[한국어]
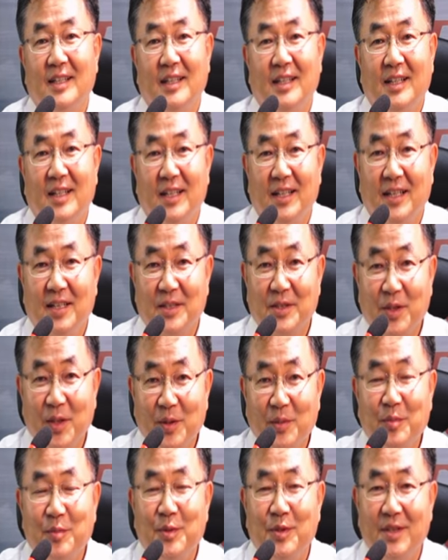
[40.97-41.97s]
아,
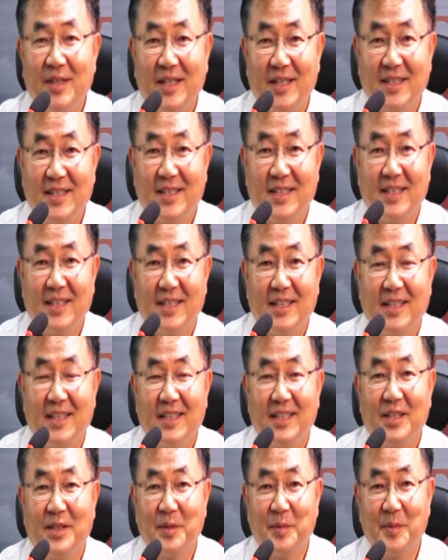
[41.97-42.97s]
선물같이
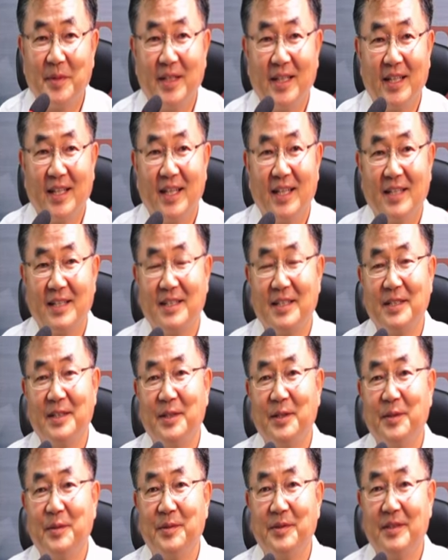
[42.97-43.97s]
여러분에게
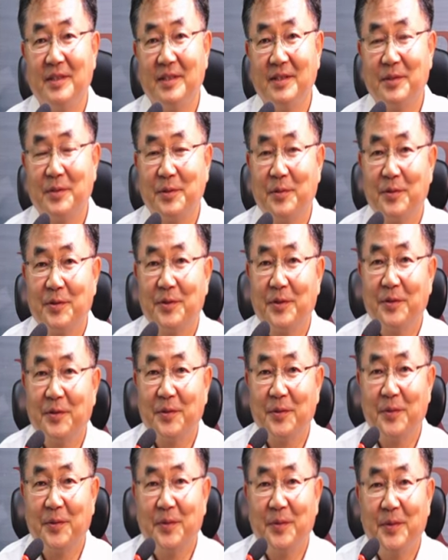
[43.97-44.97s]
즐거운 솔루션으로